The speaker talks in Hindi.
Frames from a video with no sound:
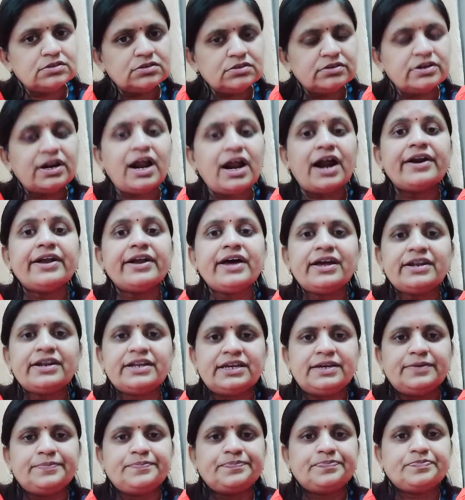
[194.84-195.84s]
राणा
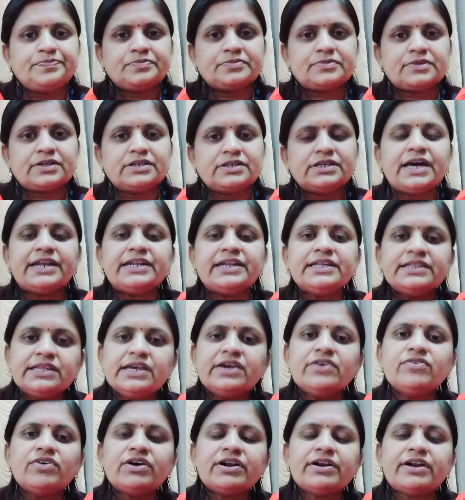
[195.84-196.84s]
ने यानी
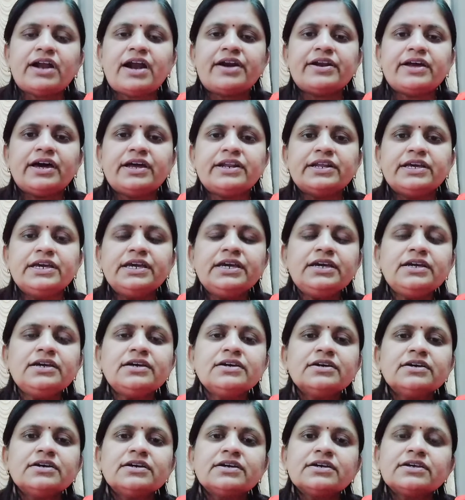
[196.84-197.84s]
देवर राणा ने
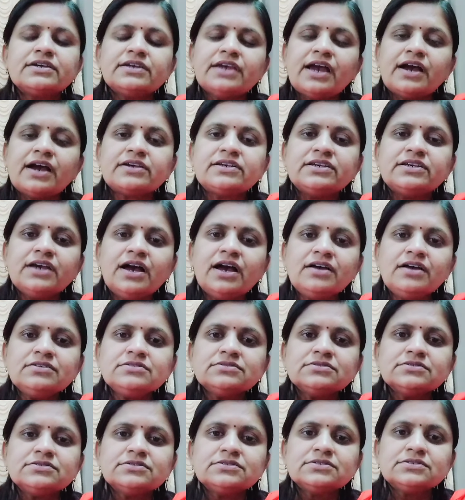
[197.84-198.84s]
क्या किया
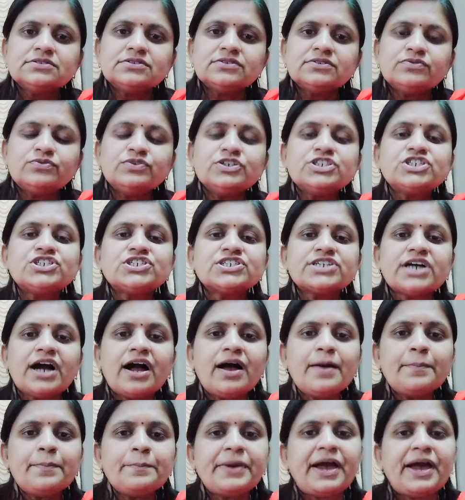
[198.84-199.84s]
विष का
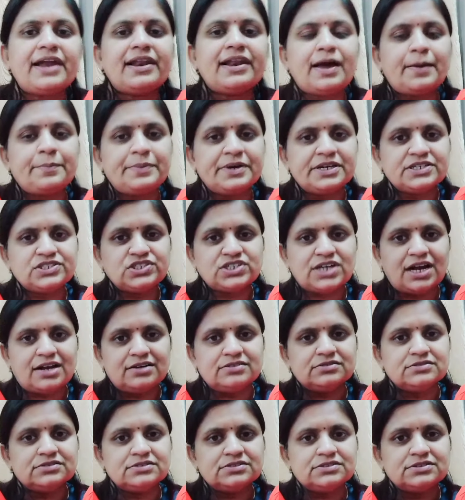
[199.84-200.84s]
प्याला भेजा
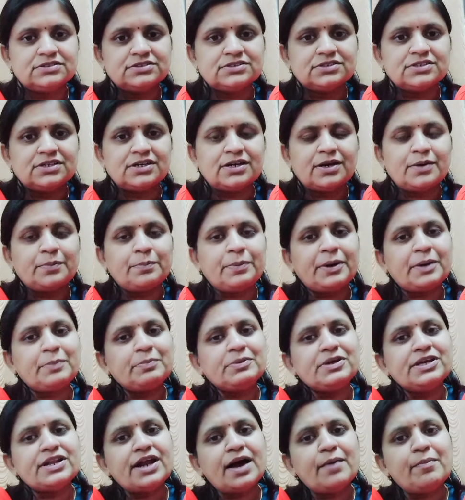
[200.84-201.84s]
पर
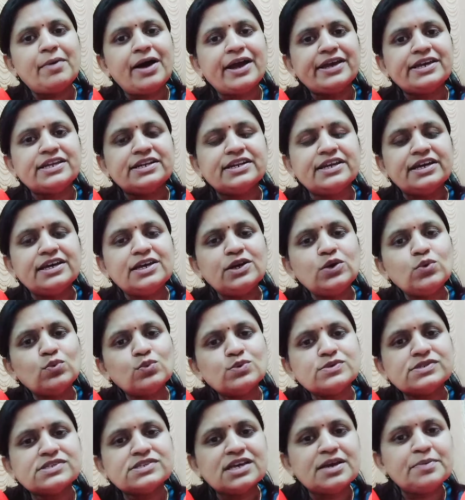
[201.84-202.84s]
मीराबाई ने
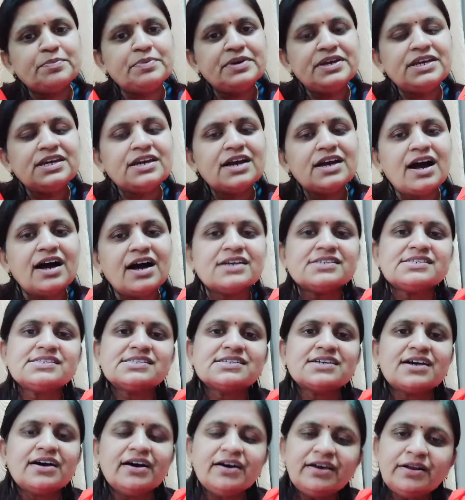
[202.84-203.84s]
उसे भी
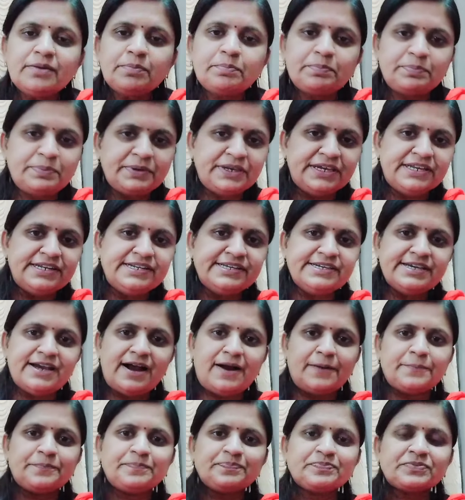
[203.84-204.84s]
हंस कर पी
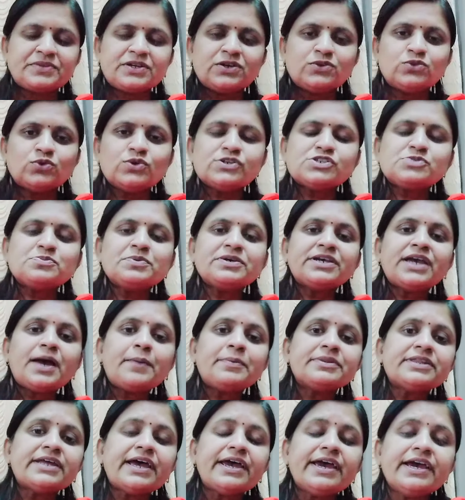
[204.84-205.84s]
लिया तो इसमें क्या
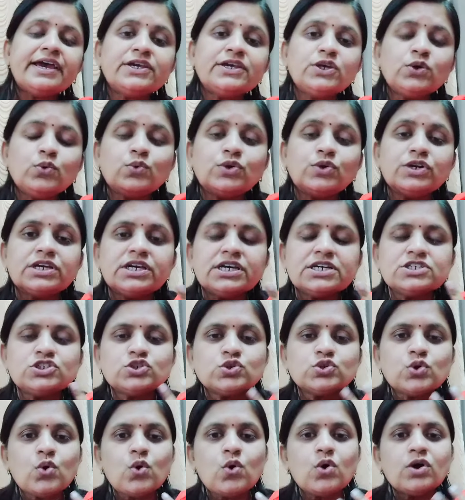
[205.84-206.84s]
बताया कि उनके
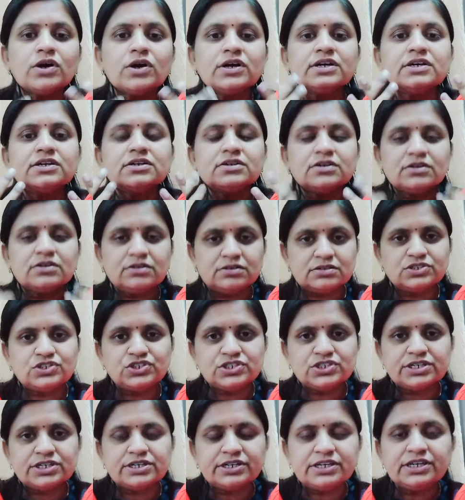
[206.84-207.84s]
जो
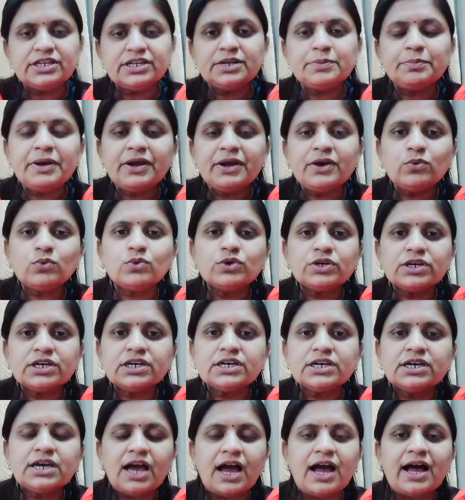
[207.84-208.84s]
शरीर में
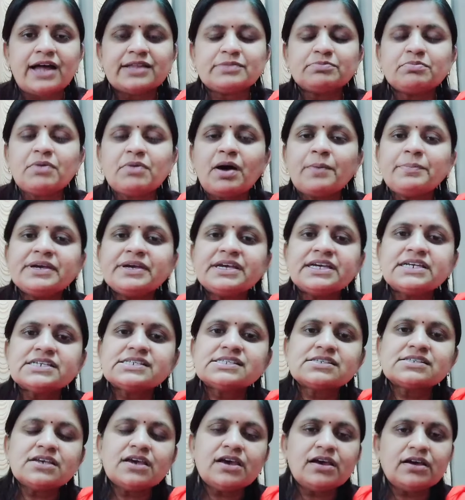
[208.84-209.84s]
उनके आत्मा में
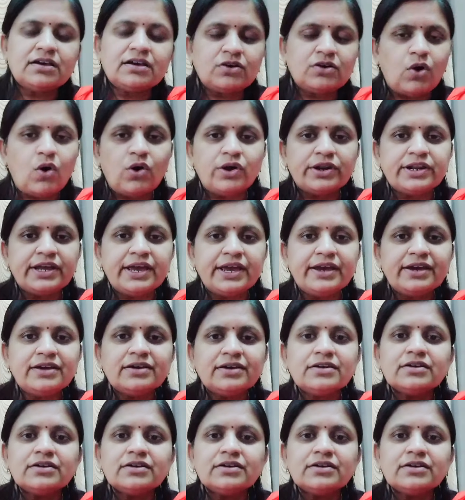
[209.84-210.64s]
किसके कौन है